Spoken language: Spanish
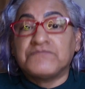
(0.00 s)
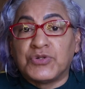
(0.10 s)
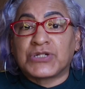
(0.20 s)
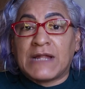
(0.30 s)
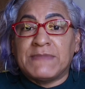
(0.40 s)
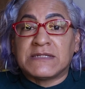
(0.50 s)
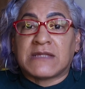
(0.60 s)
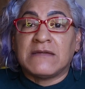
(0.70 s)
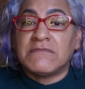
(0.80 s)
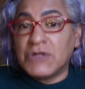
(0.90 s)

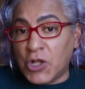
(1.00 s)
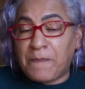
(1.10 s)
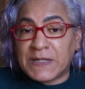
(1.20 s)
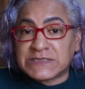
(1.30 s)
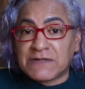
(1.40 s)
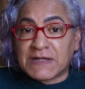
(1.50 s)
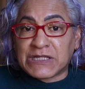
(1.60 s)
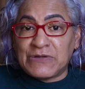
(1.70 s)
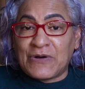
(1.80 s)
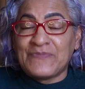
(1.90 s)
vulgarmente los
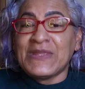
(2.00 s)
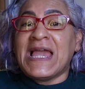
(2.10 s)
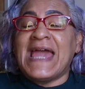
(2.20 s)
preservativos.